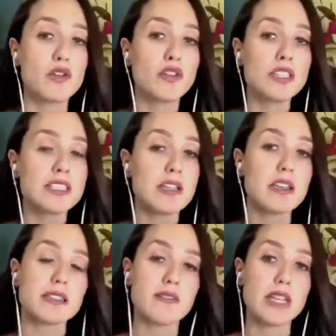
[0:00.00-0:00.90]
No ni
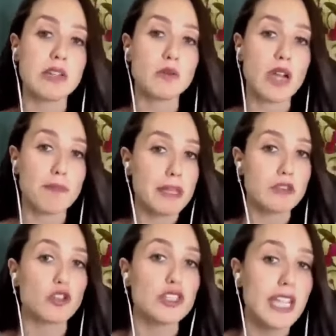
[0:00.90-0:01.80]
siquiera se ve ningún
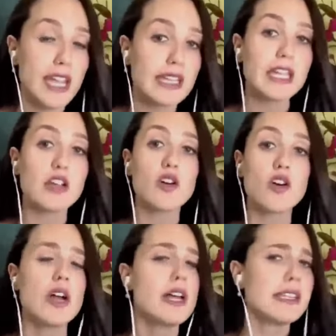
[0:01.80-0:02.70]
aspecto
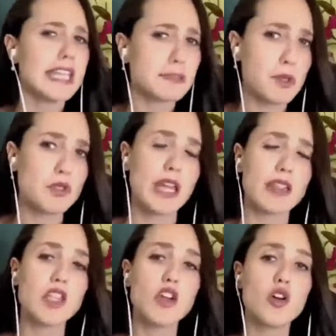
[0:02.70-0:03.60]
técnico, de
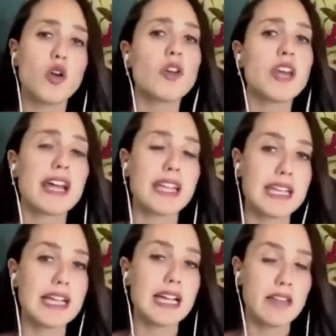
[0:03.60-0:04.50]
explotación o nada que
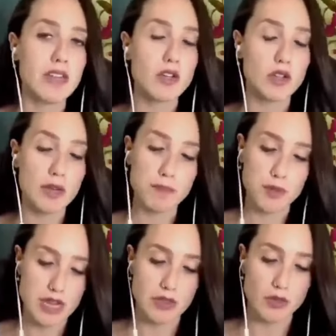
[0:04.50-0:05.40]
tenga que ver con el
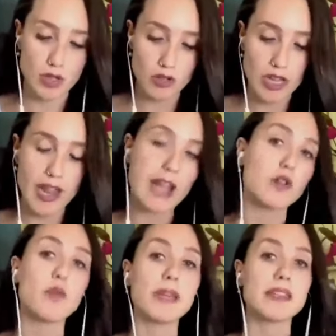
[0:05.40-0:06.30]
proyecto, es lo que
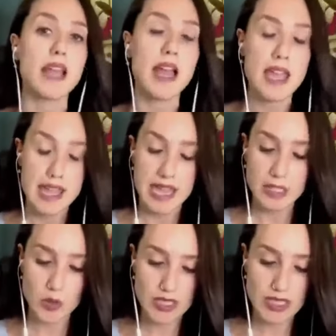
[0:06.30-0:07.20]
argumenta
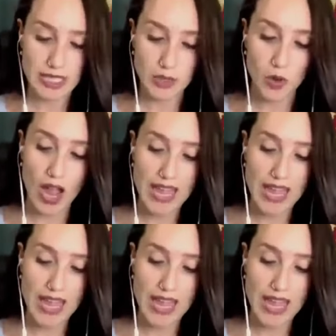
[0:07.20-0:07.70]
en su escrito.